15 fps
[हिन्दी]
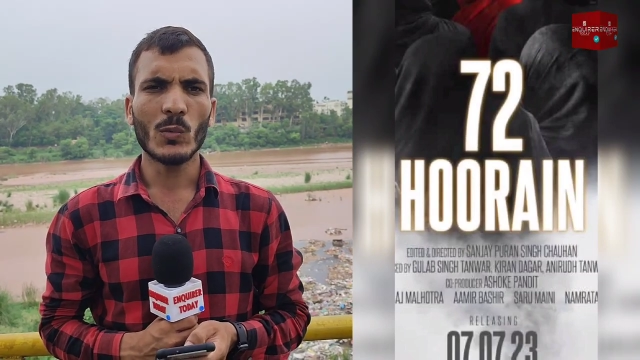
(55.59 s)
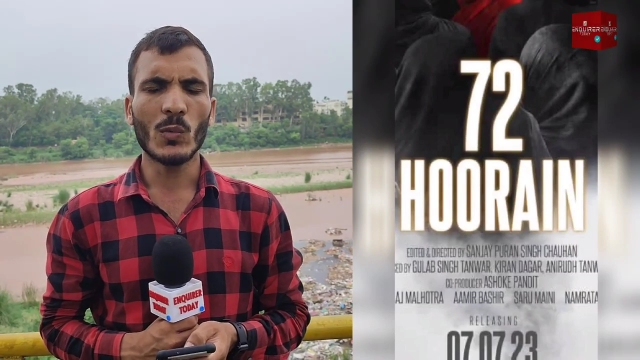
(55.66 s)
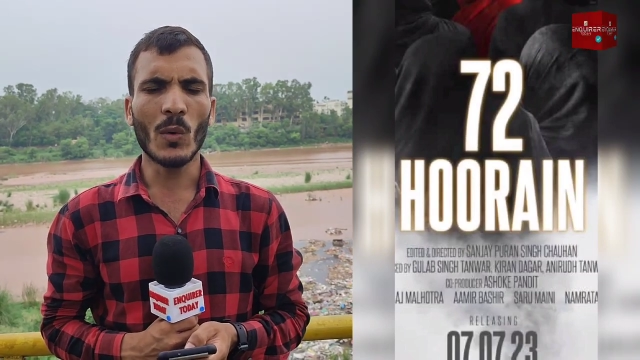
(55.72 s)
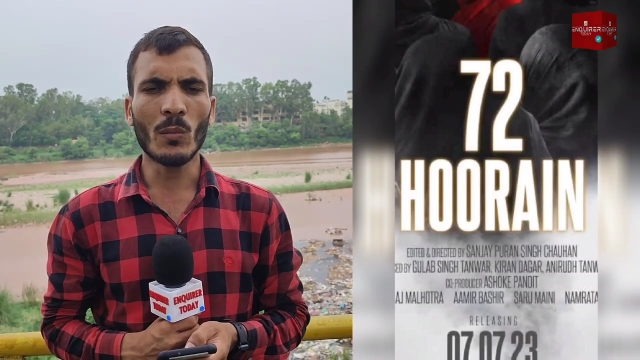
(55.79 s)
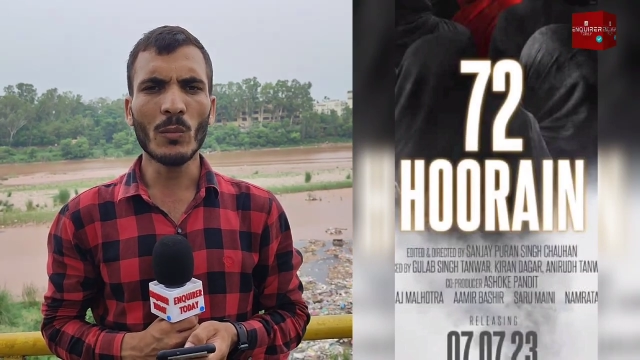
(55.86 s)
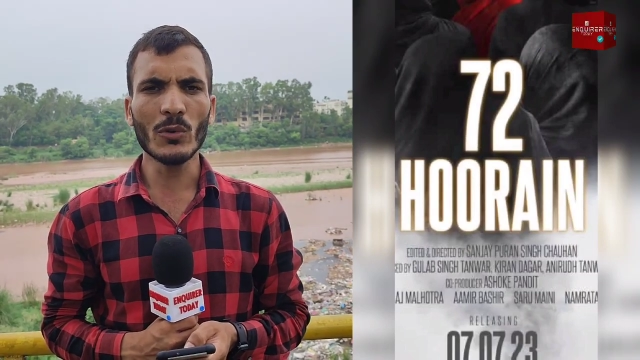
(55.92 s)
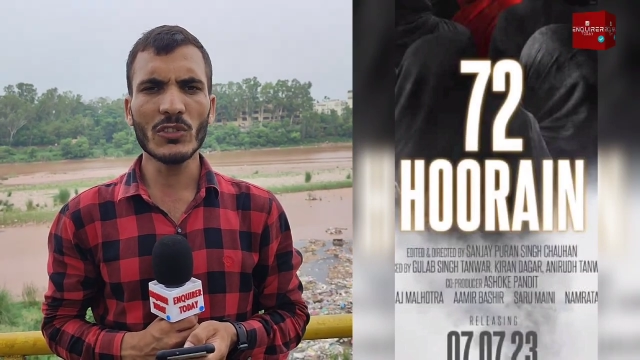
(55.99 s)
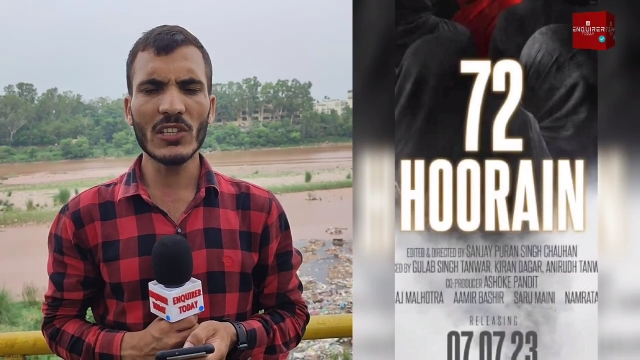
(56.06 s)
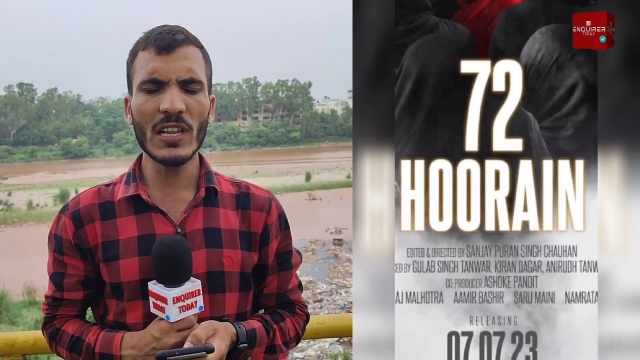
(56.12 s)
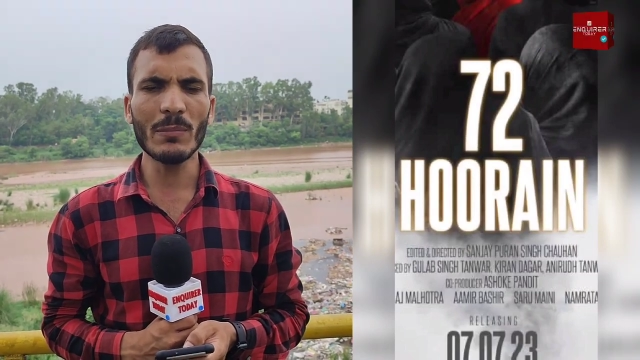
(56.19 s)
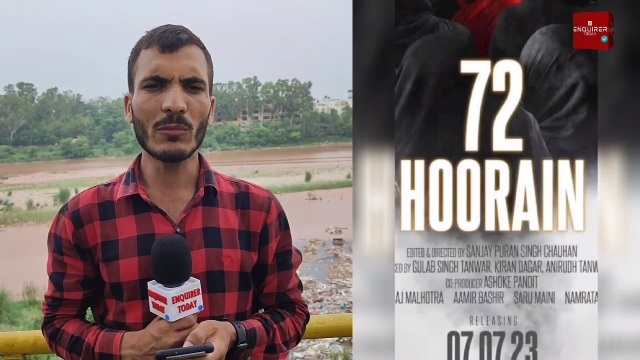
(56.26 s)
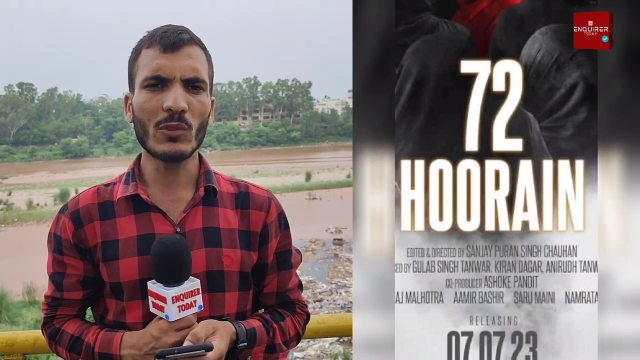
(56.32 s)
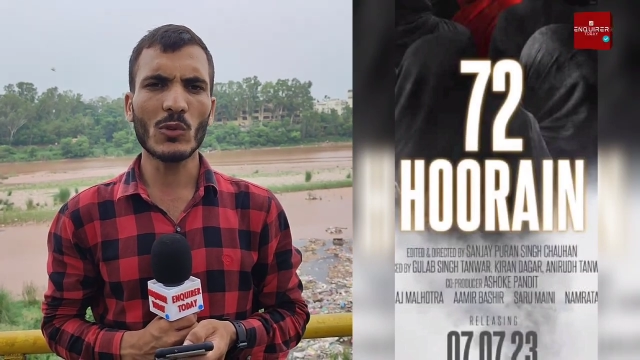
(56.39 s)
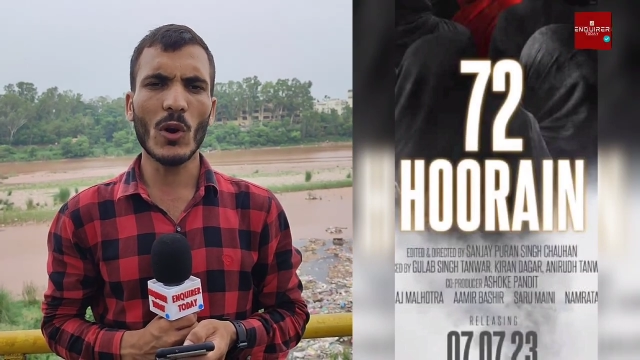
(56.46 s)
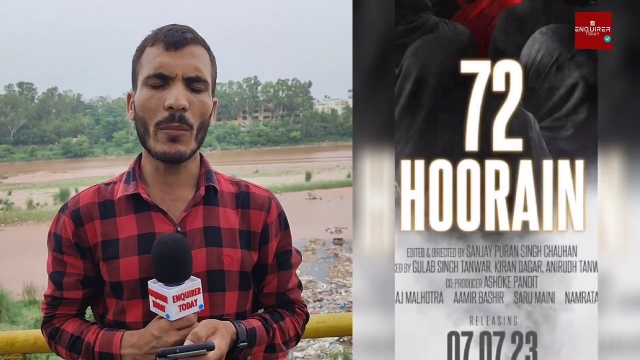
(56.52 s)
वो
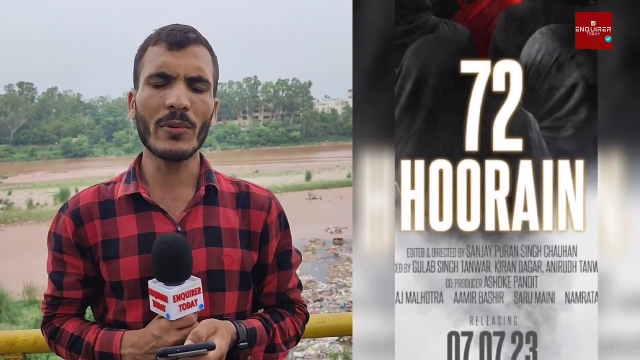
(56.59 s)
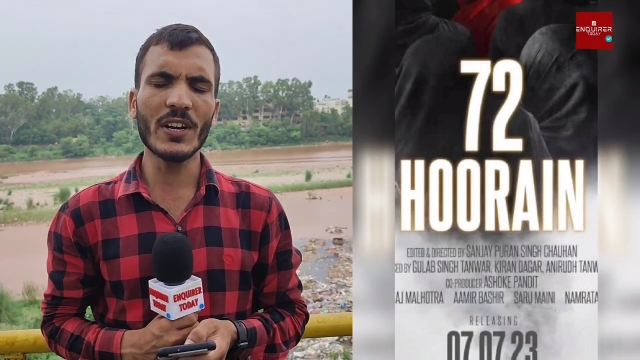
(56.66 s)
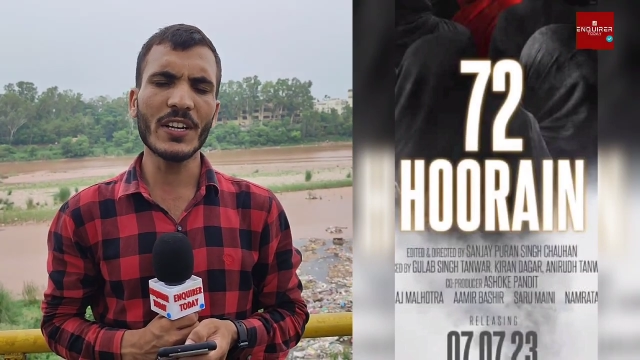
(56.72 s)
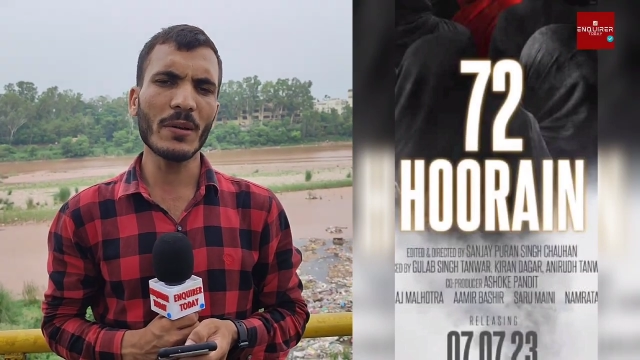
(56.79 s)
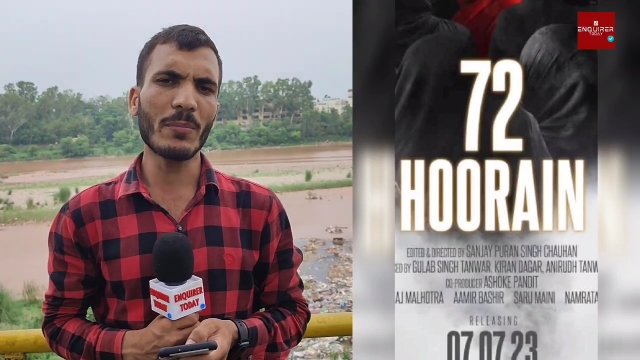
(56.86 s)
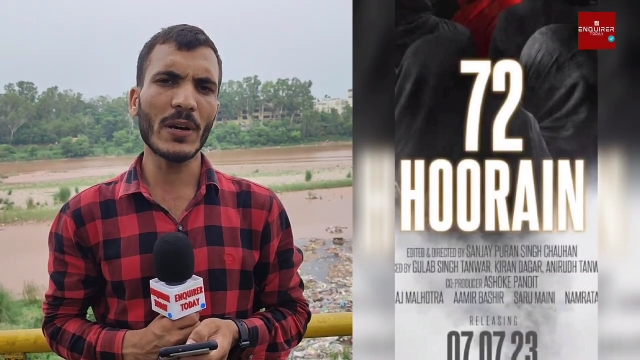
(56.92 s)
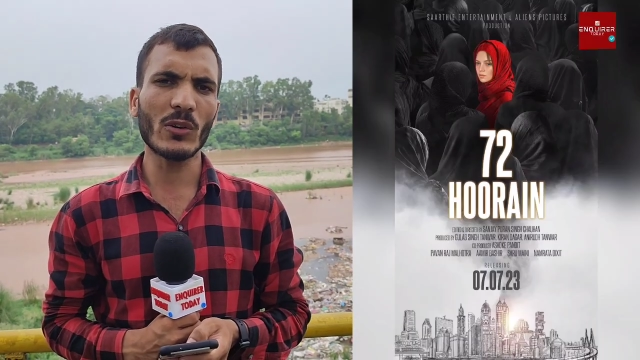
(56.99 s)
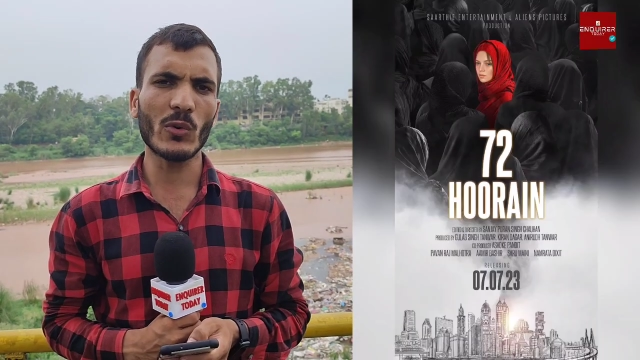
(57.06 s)
मुस्लिम कम्युनिटी पर